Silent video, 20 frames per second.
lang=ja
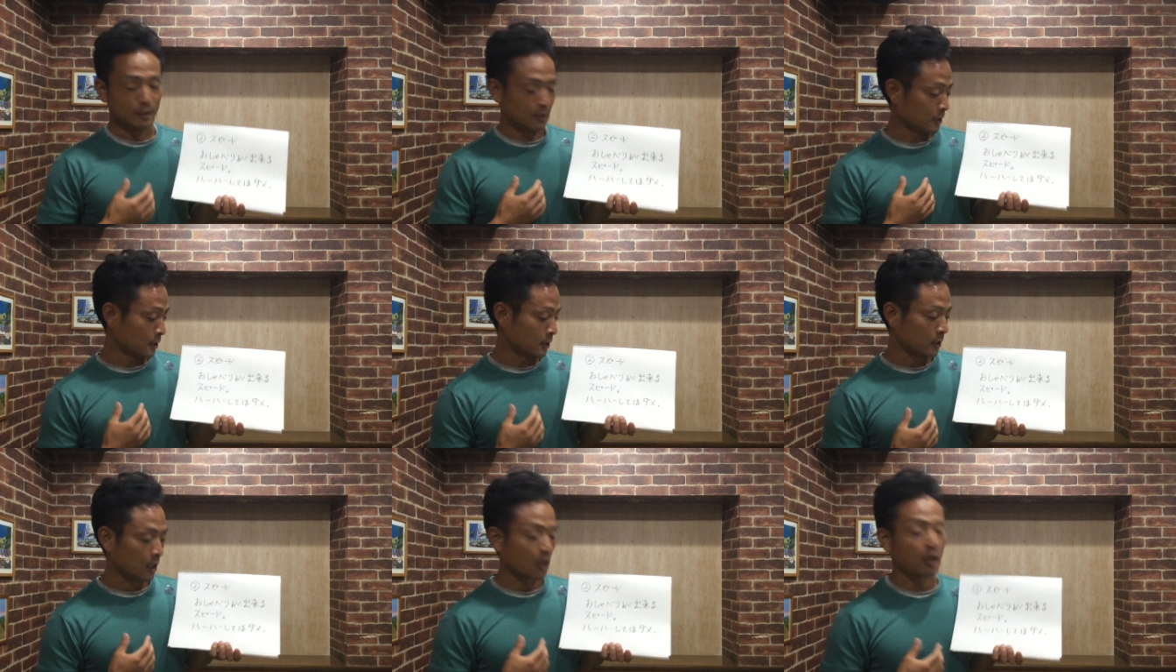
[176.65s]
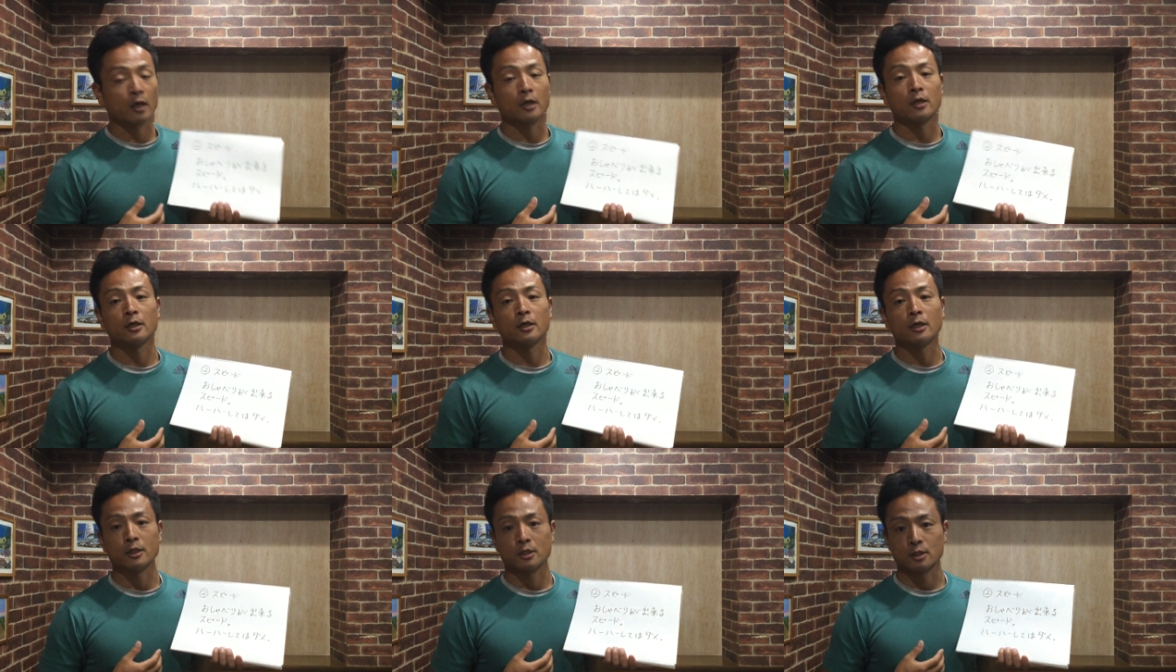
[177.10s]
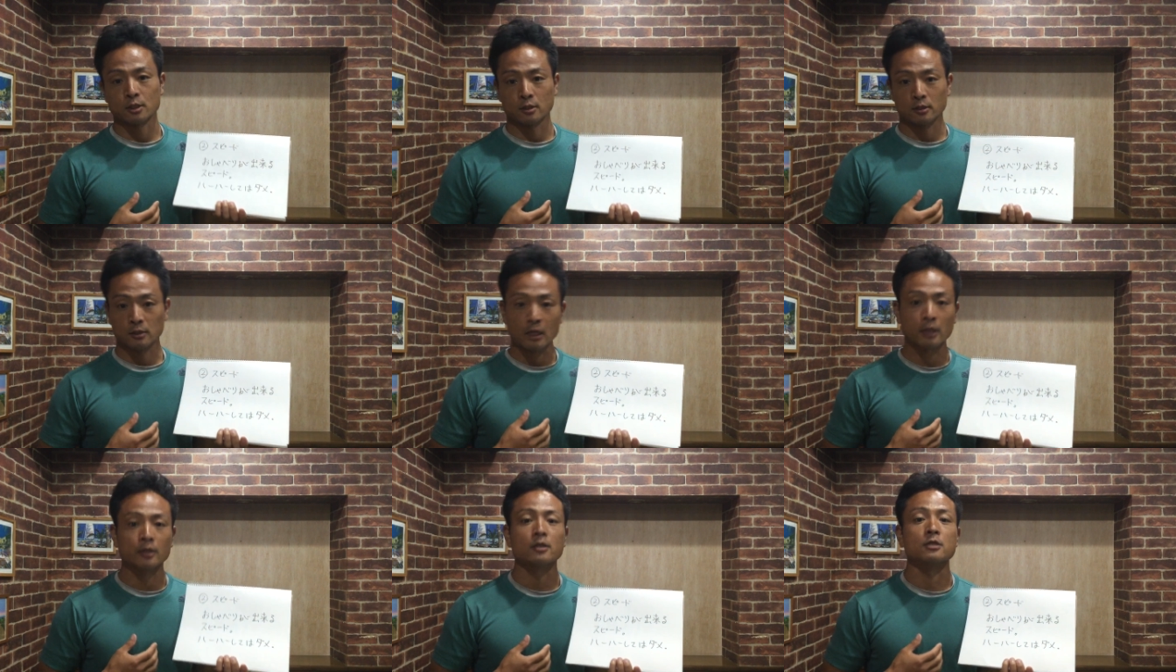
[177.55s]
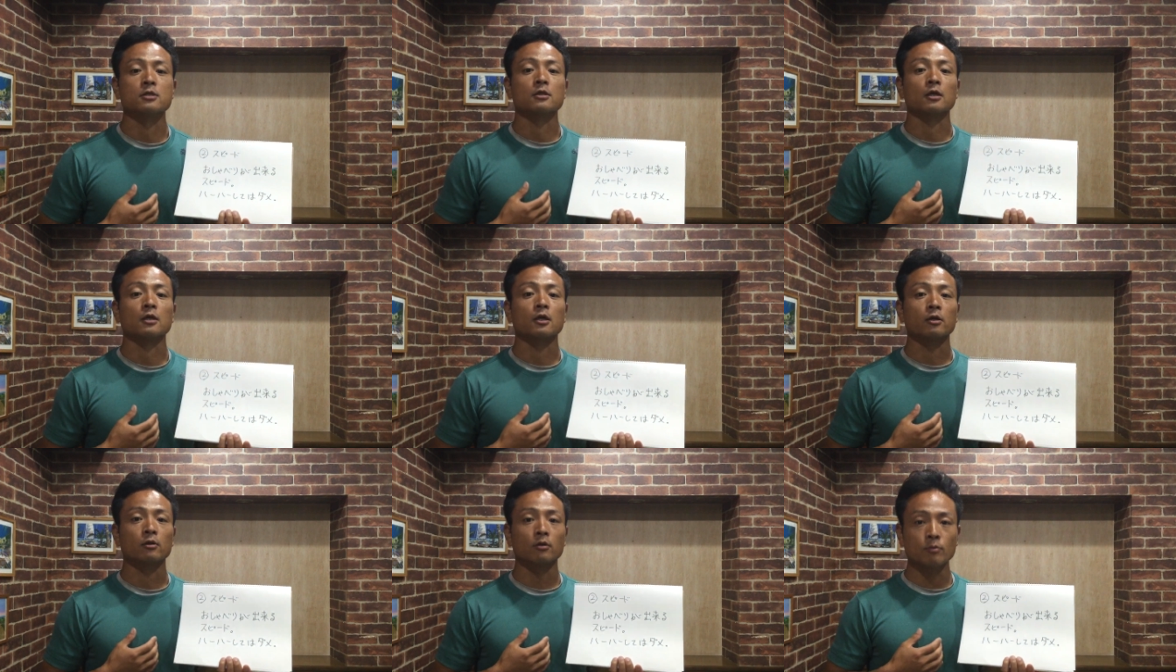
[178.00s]
にかかりがちなんで
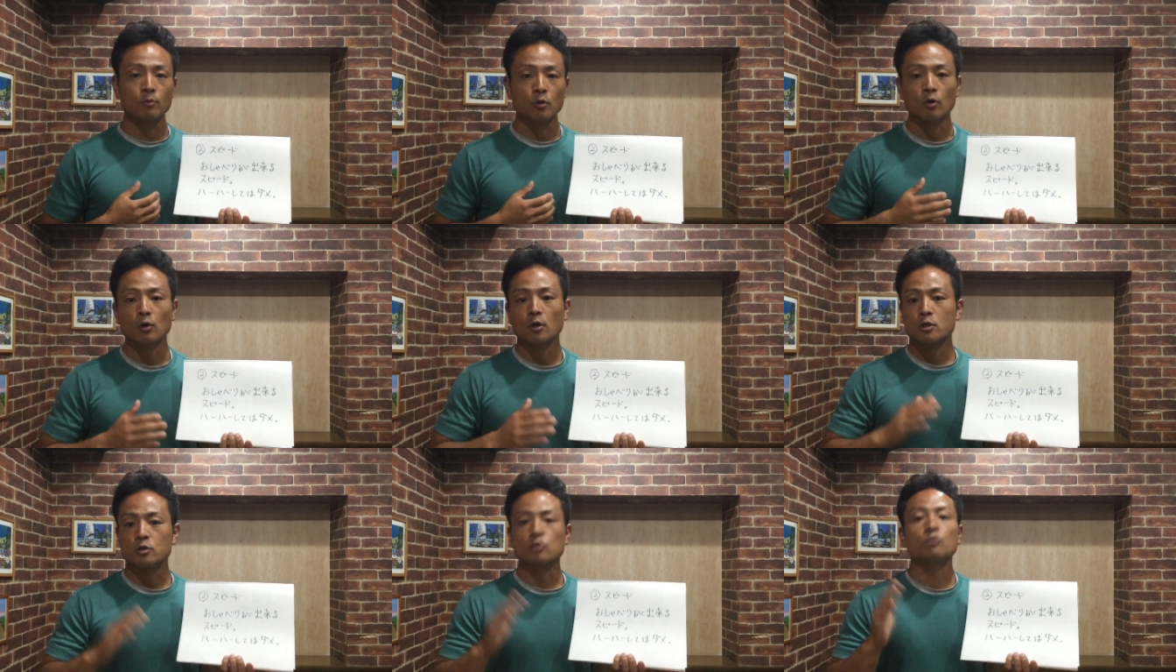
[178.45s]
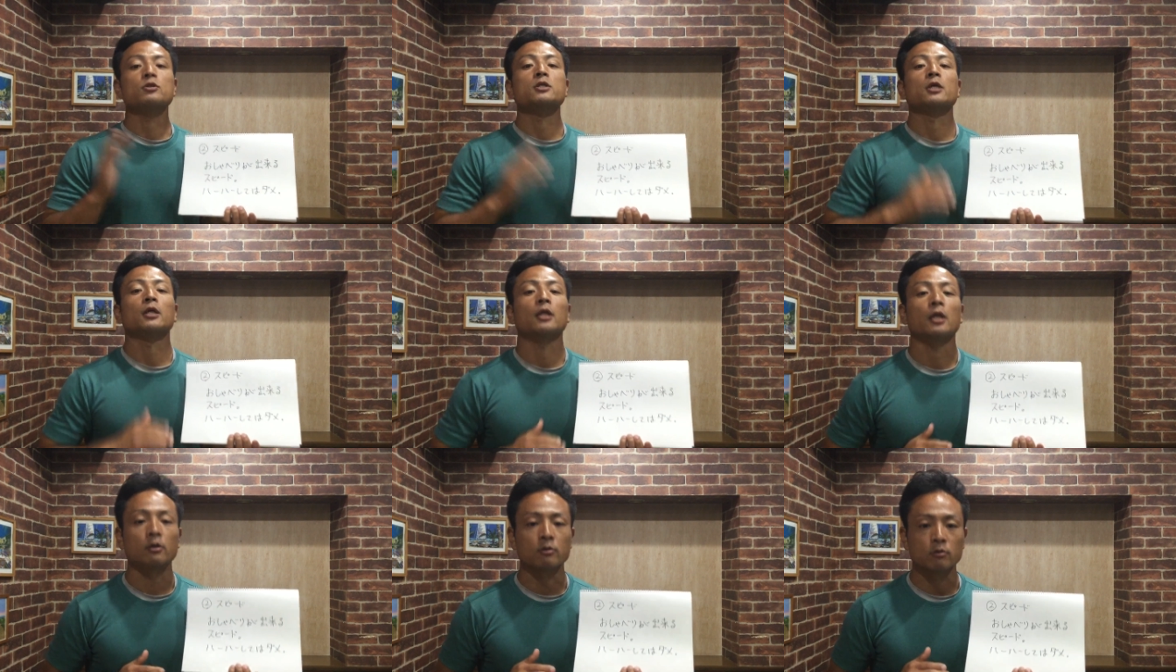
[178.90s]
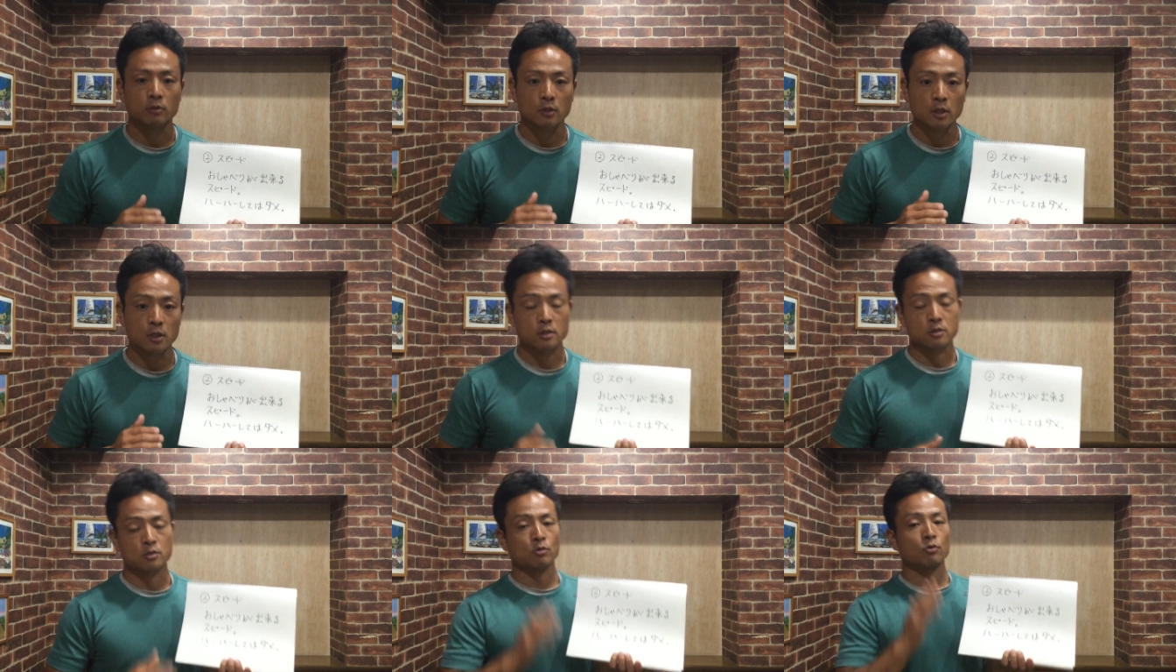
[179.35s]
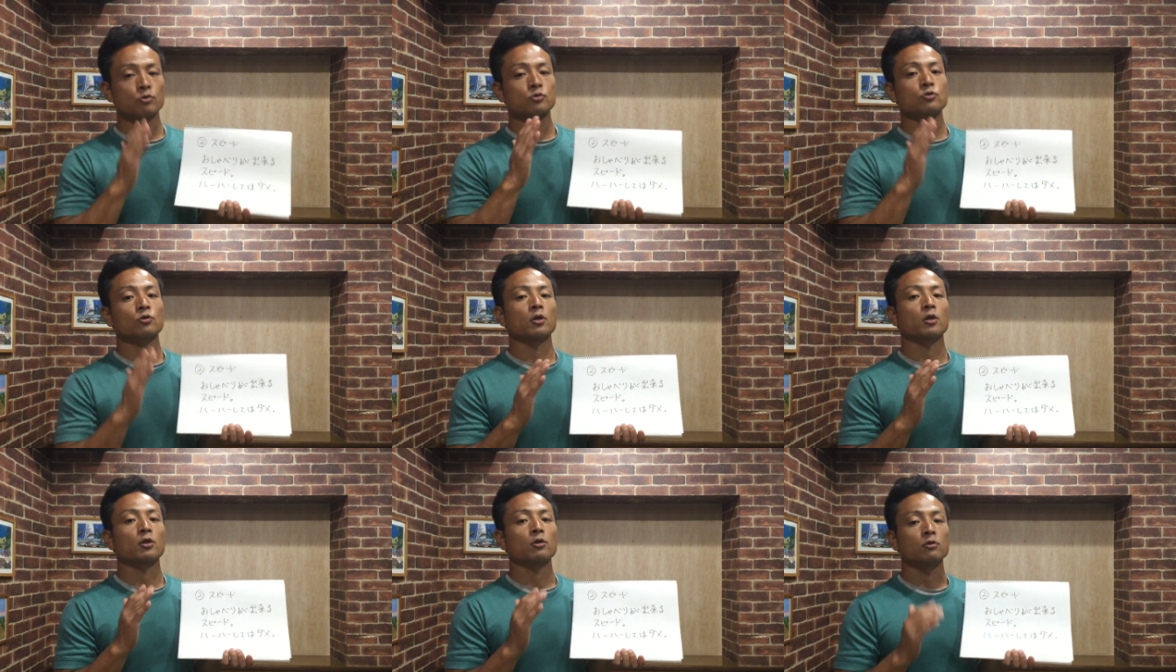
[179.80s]
すけれども、そうじゃなくて、
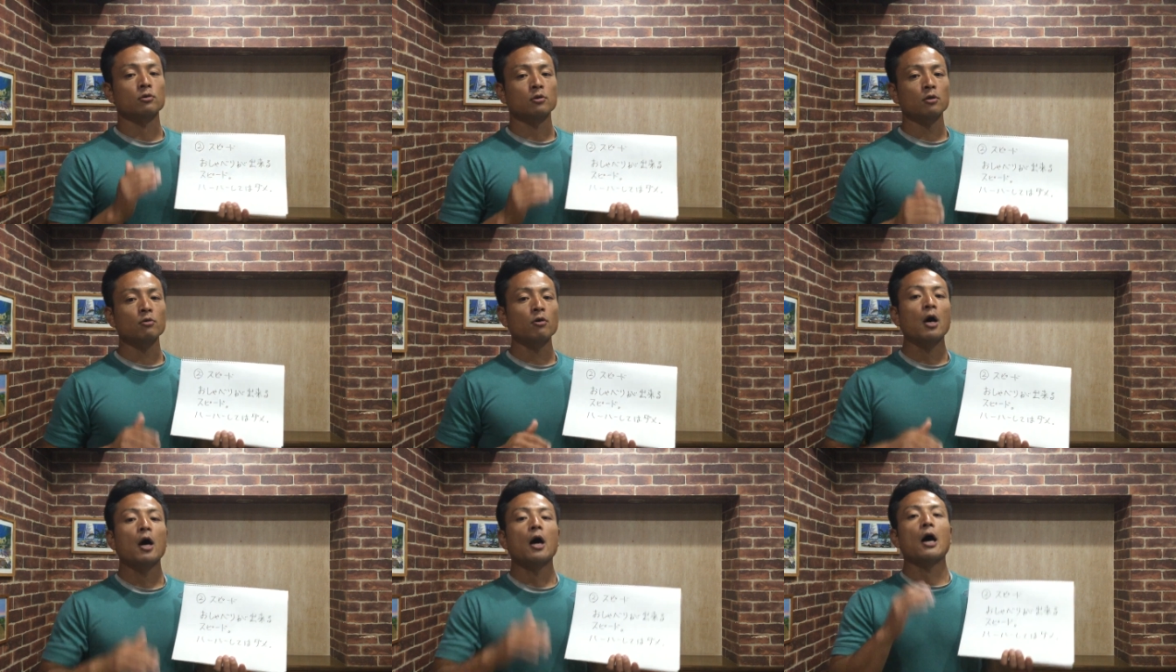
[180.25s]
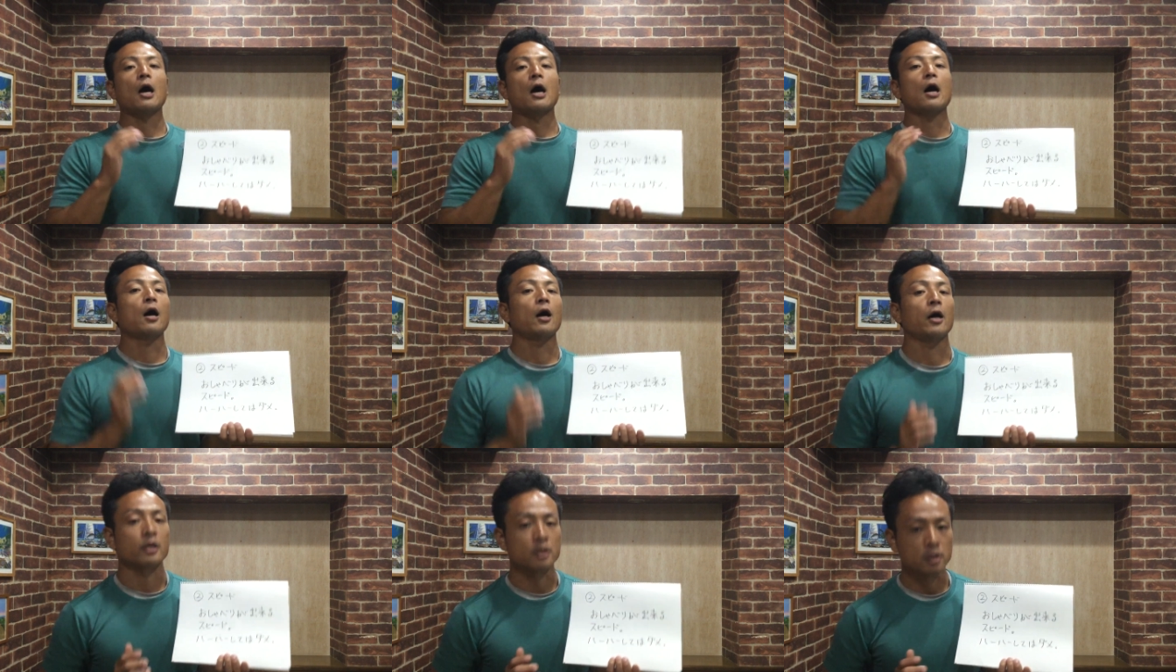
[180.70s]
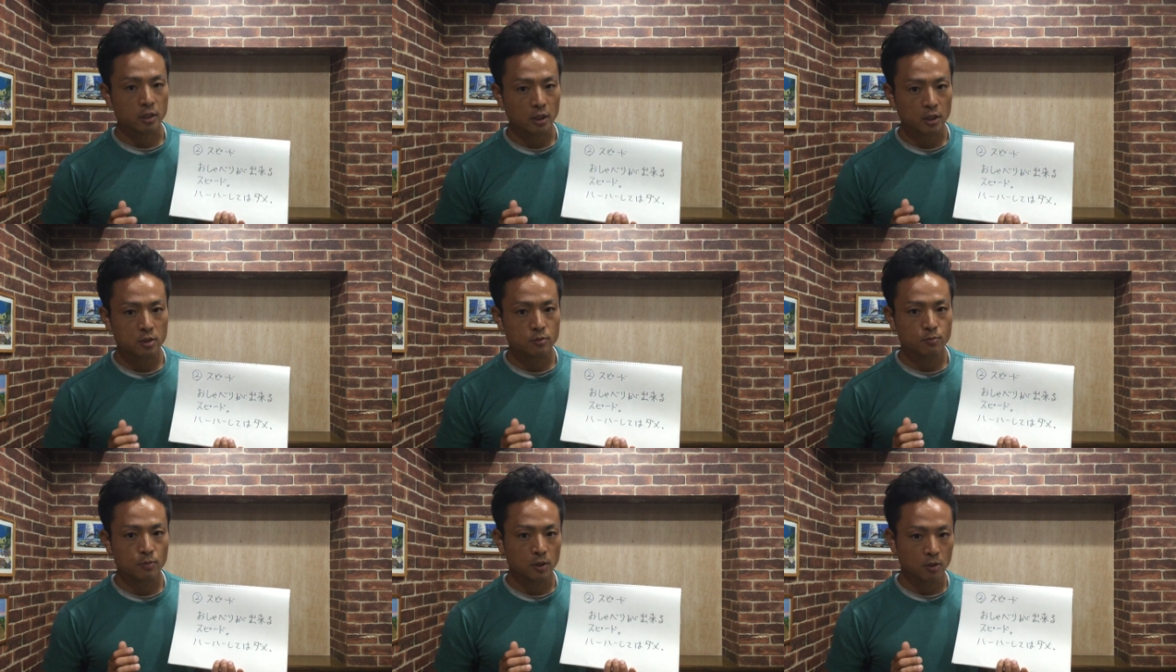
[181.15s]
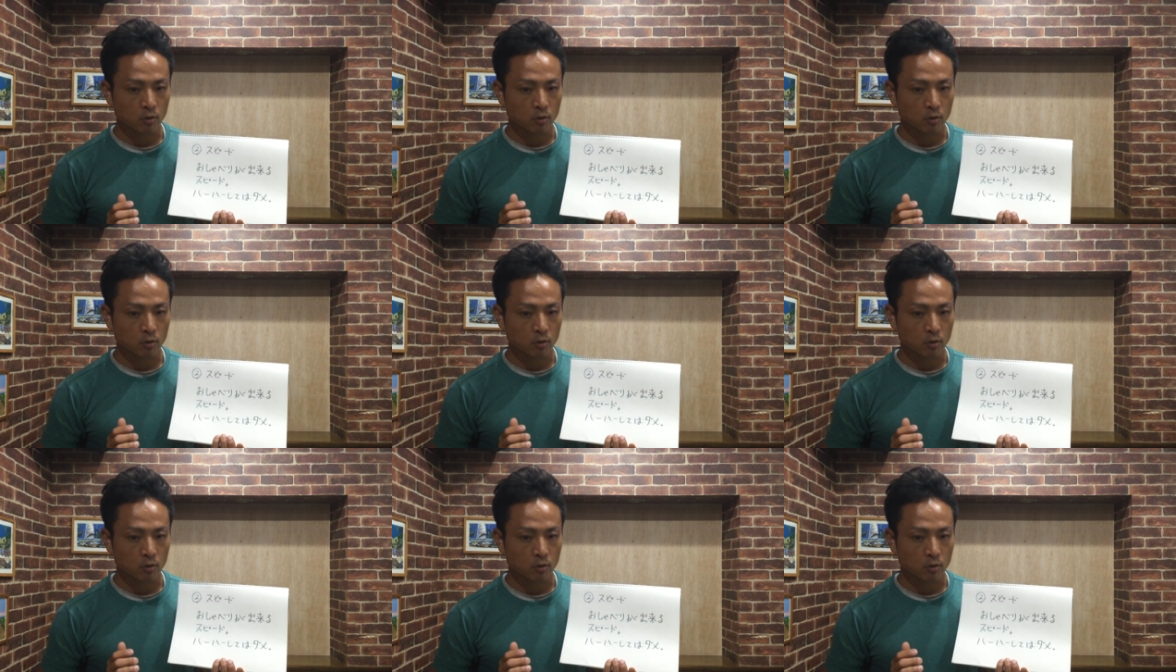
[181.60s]
スロージョギングっていうのは、ハーハーしないス